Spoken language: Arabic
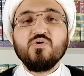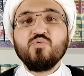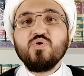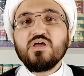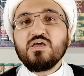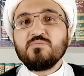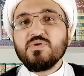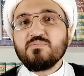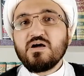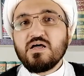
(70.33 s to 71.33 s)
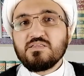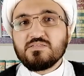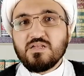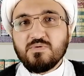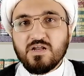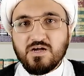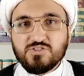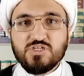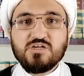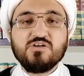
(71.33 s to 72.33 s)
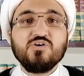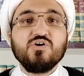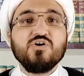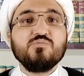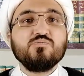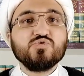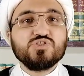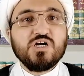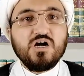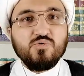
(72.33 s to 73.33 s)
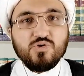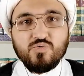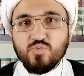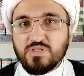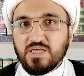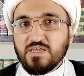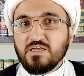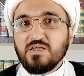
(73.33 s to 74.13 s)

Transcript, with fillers: وبما أن المراجع مجاورون